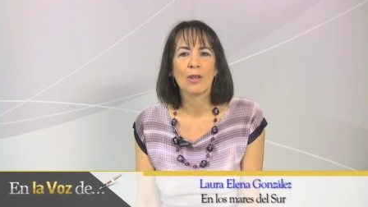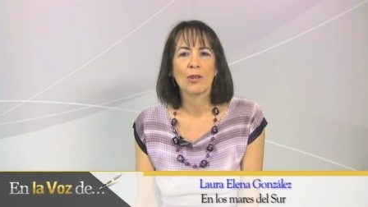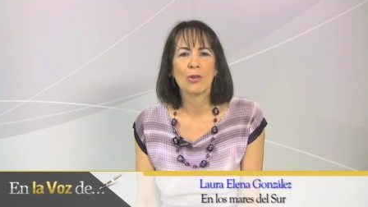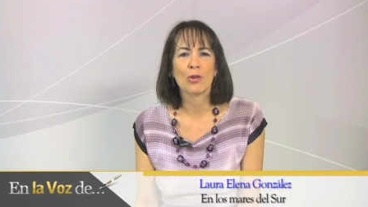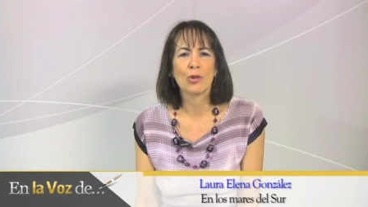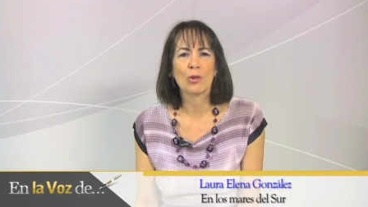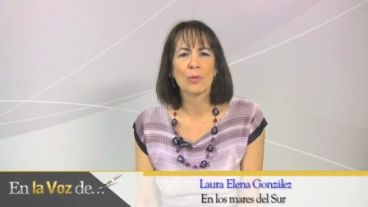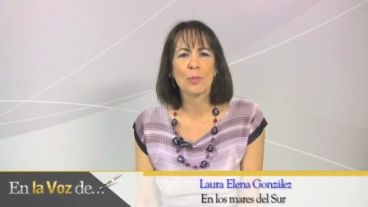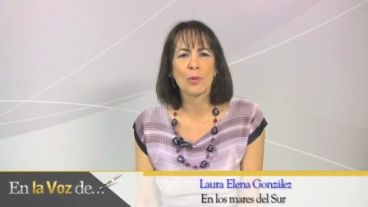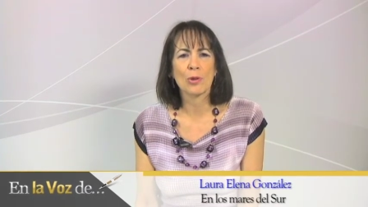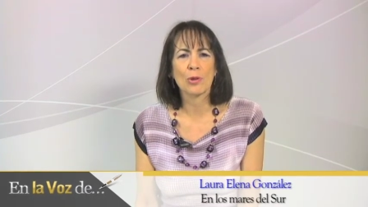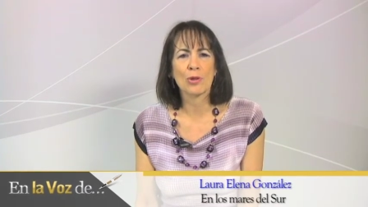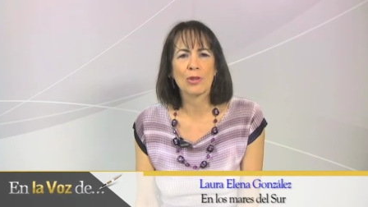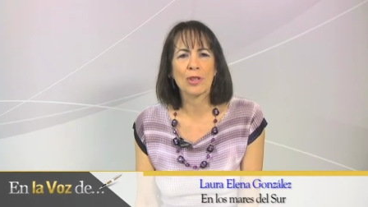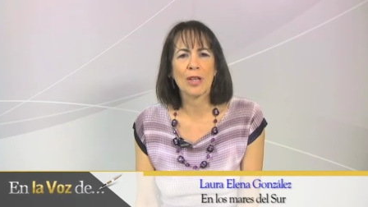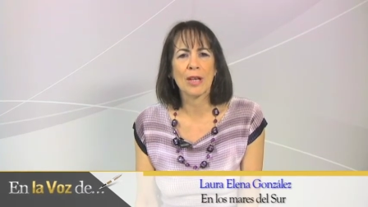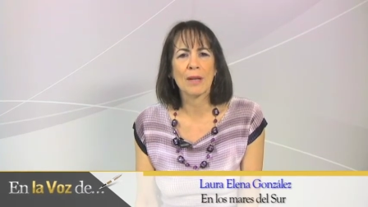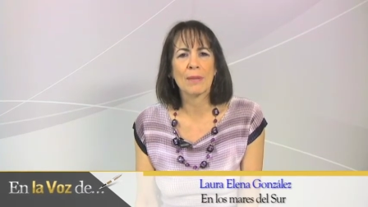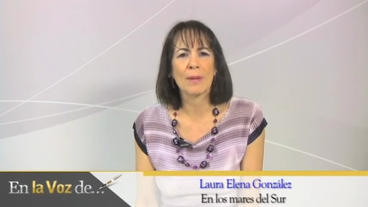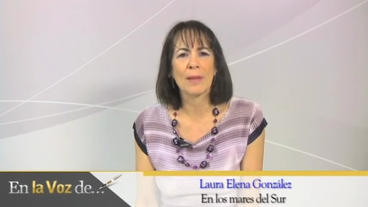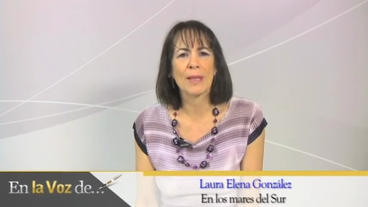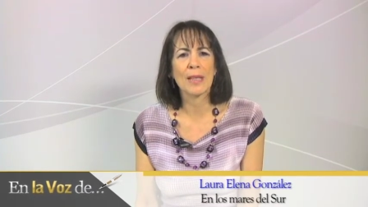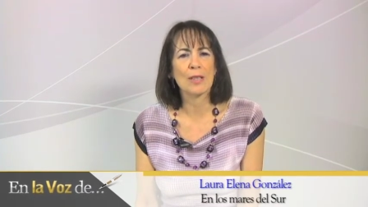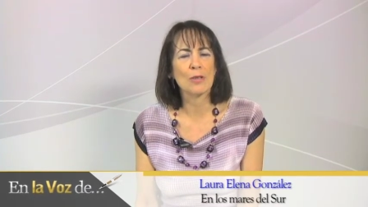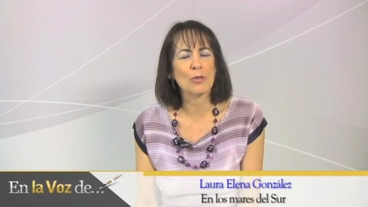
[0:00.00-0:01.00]
nos
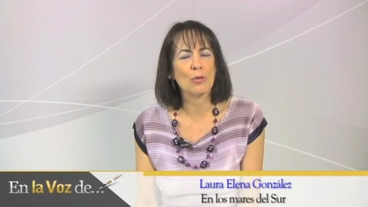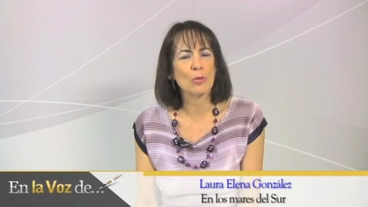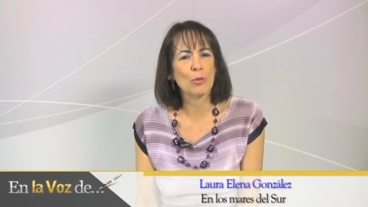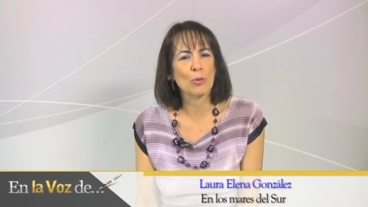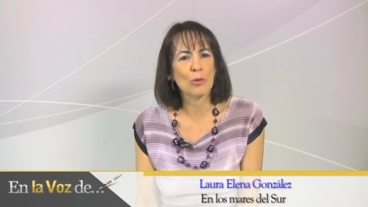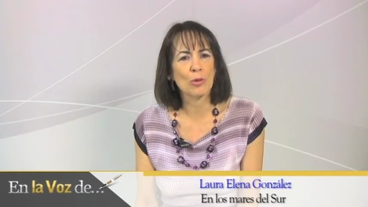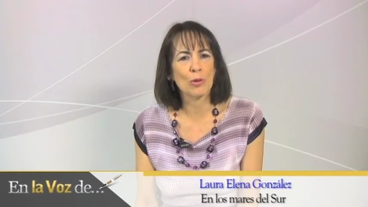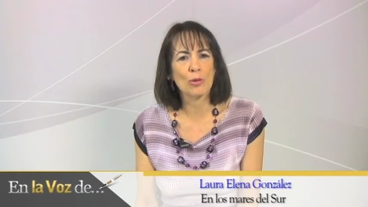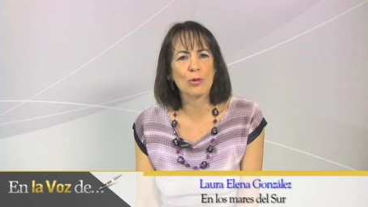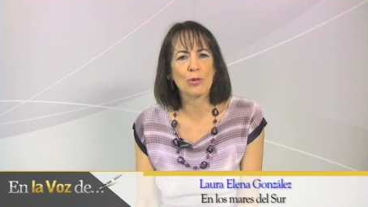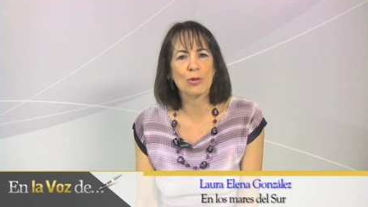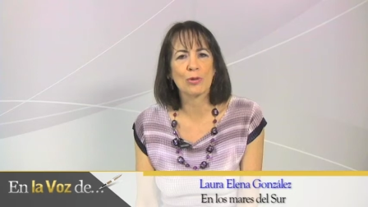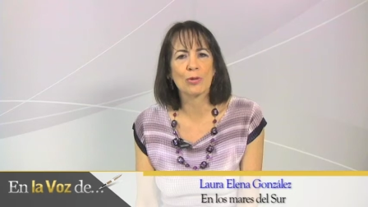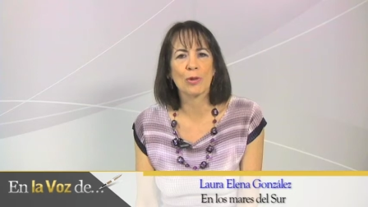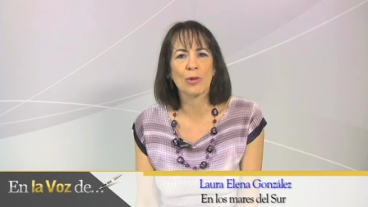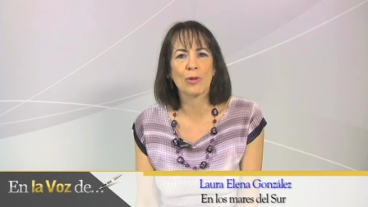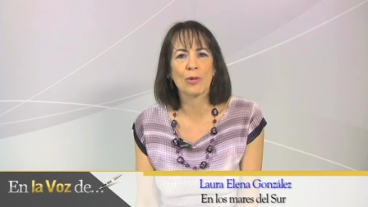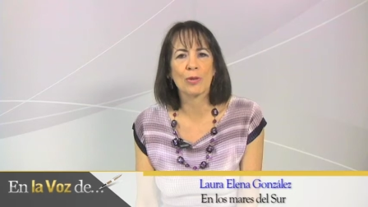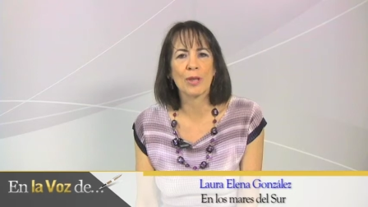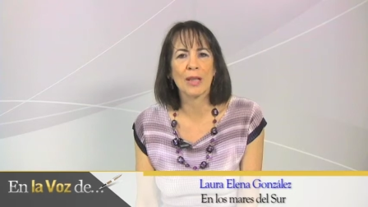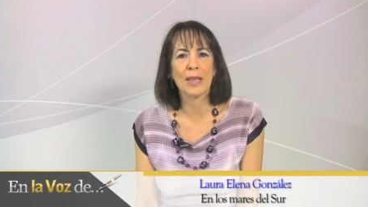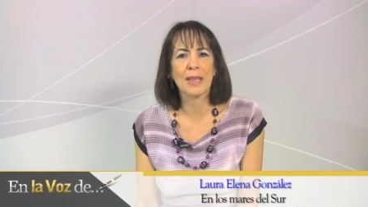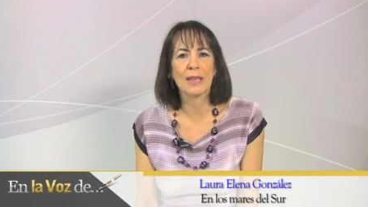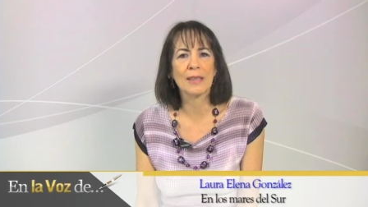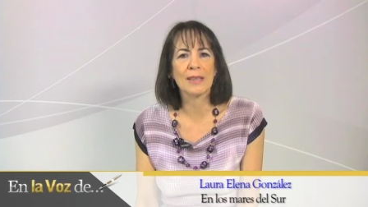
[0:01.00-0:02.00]
mostraba de su
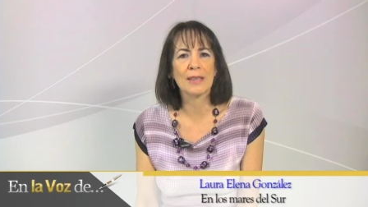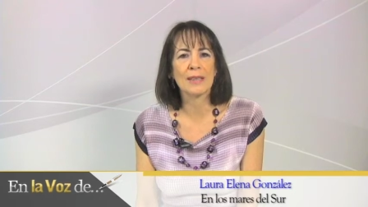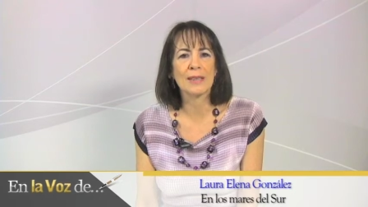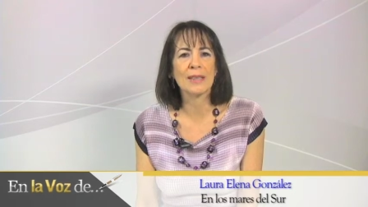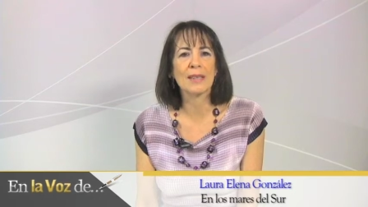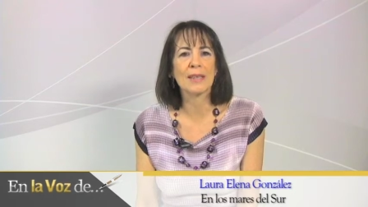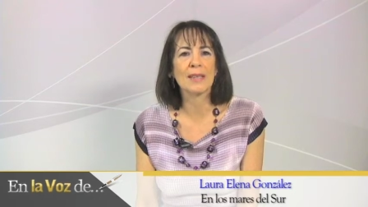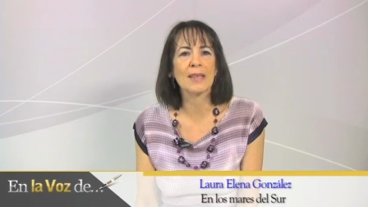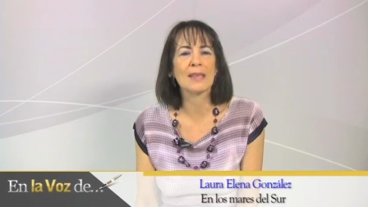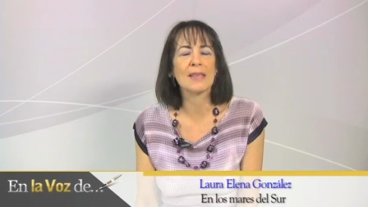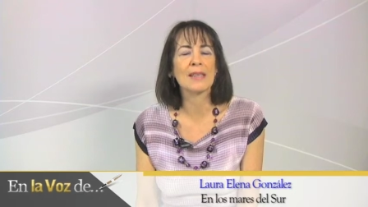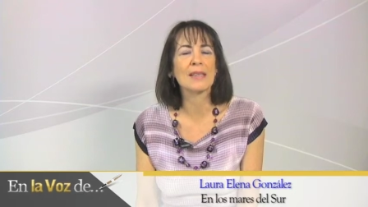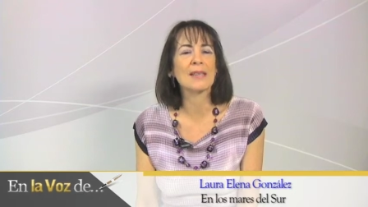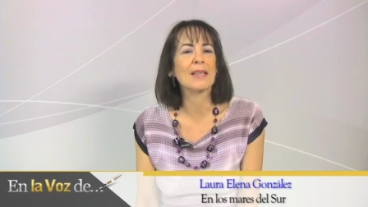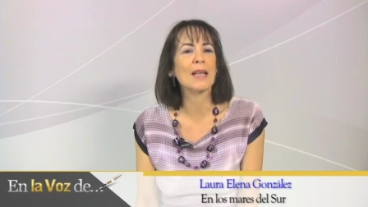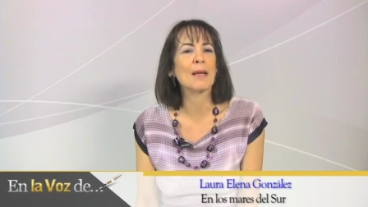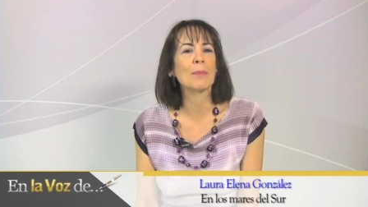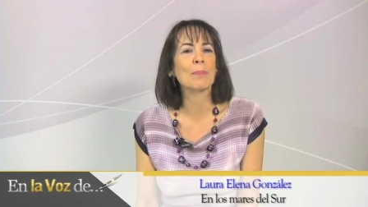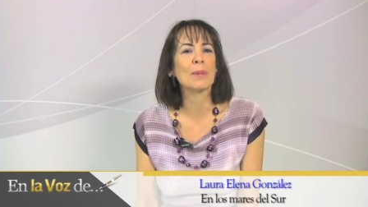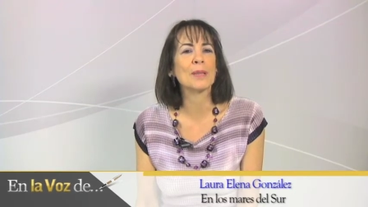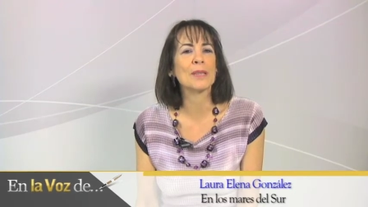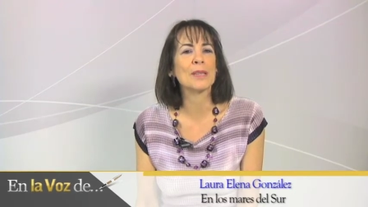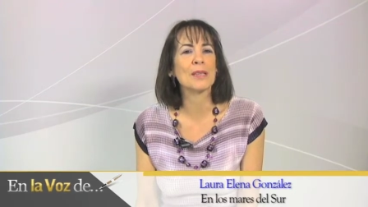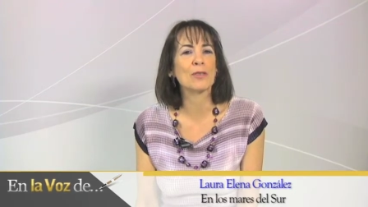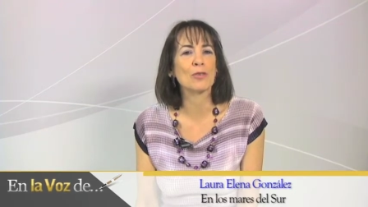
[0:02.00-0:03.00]
rostro en distintas
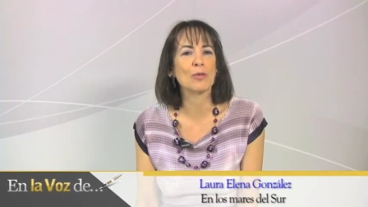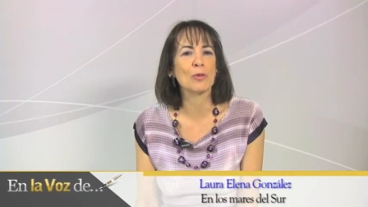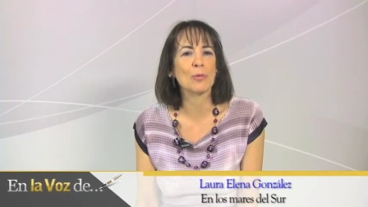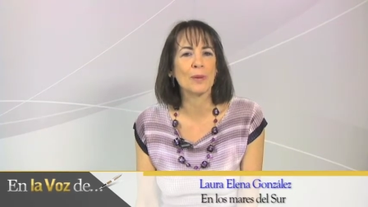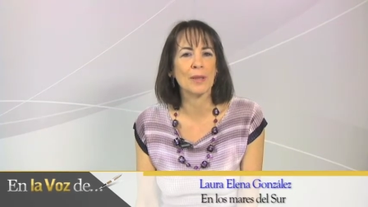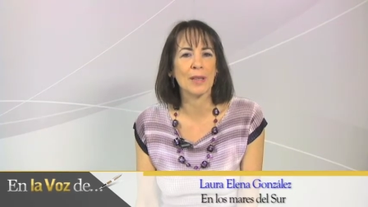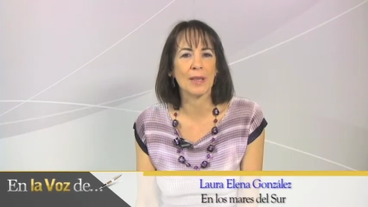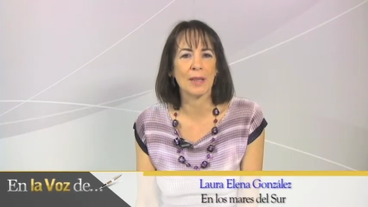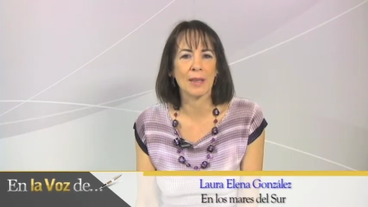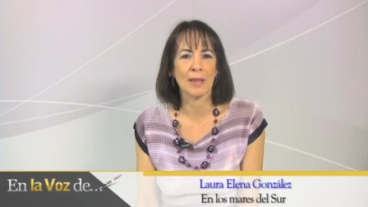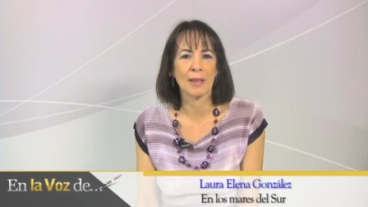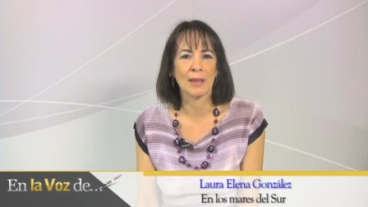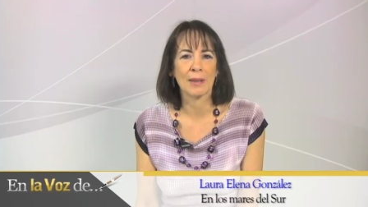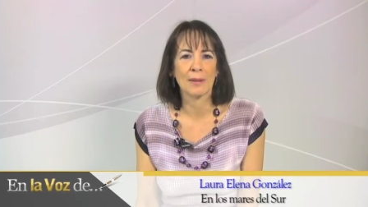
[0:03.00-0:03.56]
etapas de su vida.